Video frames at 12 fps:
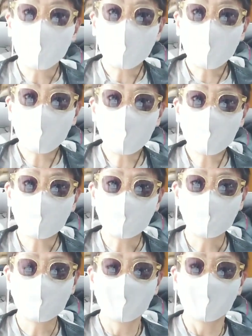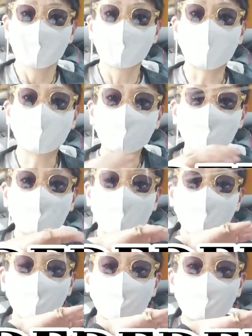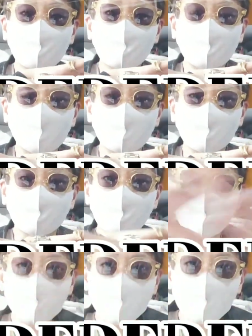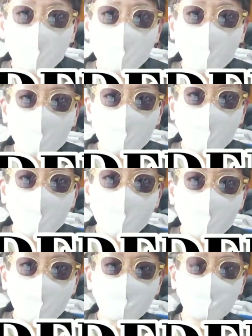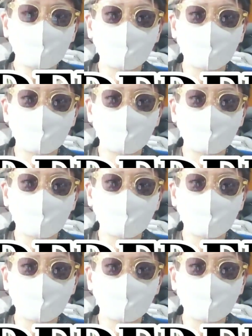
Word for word: はテンダーロインさんの